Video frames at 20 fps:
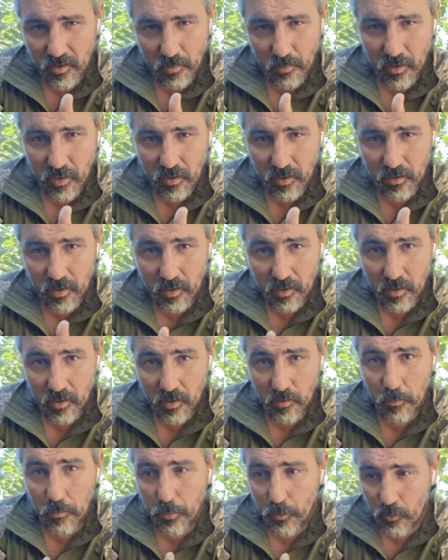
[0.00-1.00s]
там какие-то
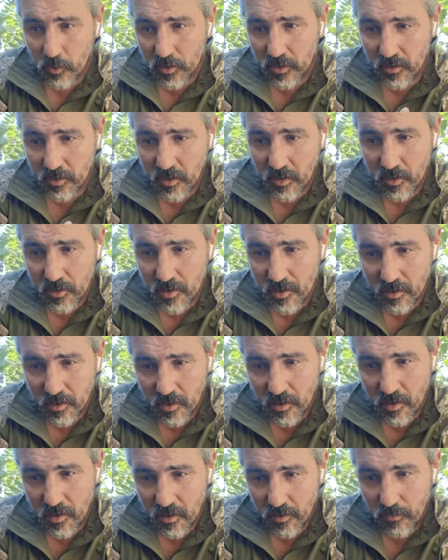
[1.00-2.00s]
такие просто
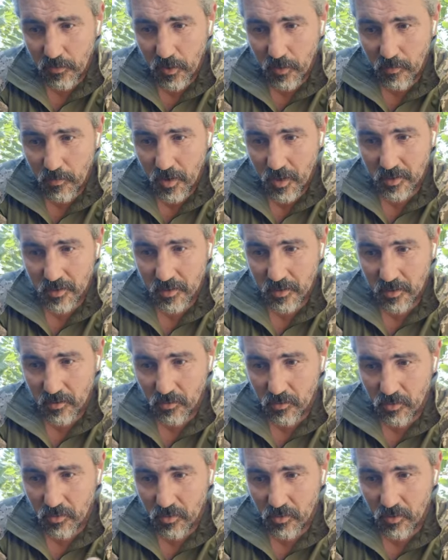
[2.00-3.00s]
донесения информации.
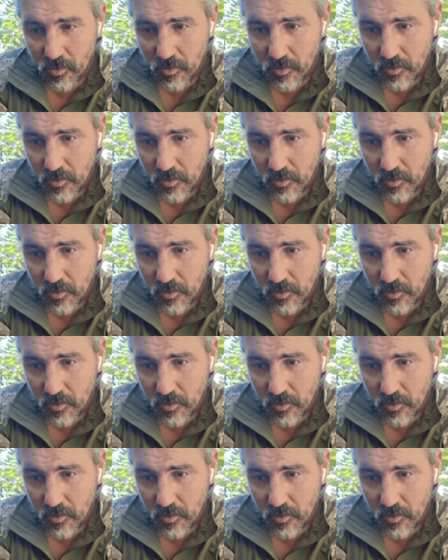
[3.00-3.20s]
Но, ну.